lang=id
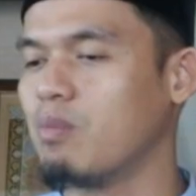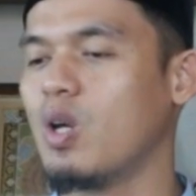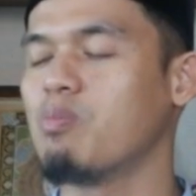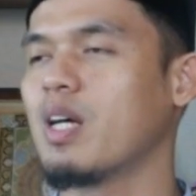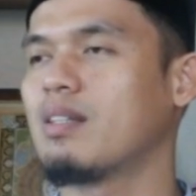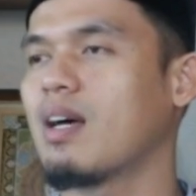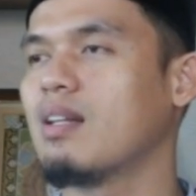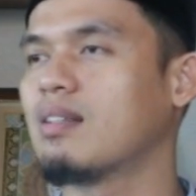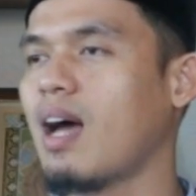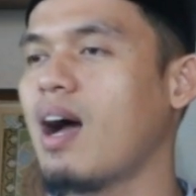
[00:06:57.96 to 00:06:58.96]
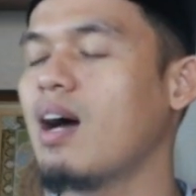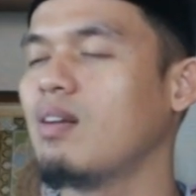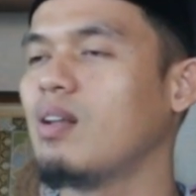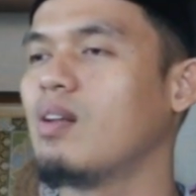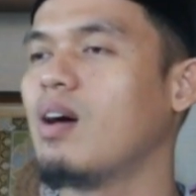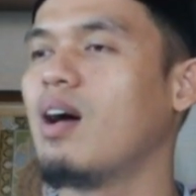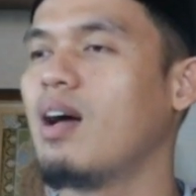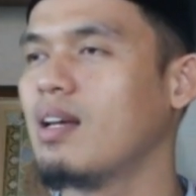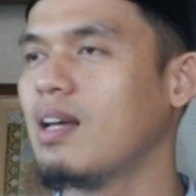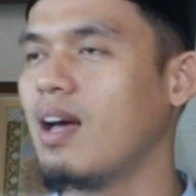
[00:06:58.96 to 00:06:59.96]
Beliau mengatakan
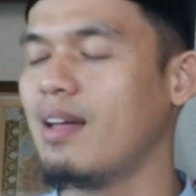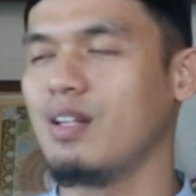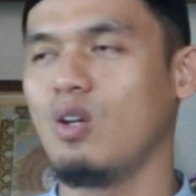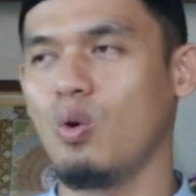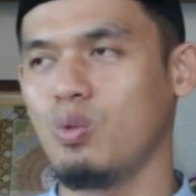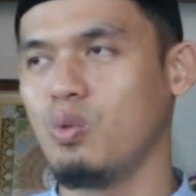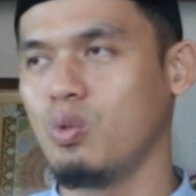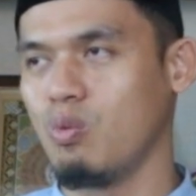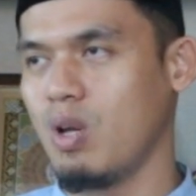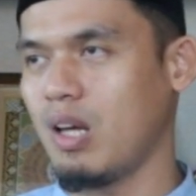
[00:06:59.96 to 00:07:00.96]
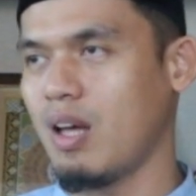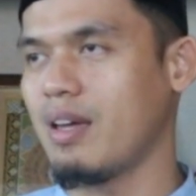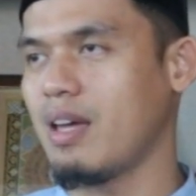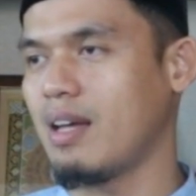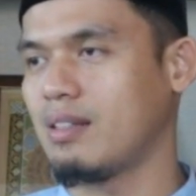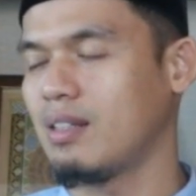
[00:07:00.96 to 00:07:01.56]
ta'alallah anil hudud wal ghayat.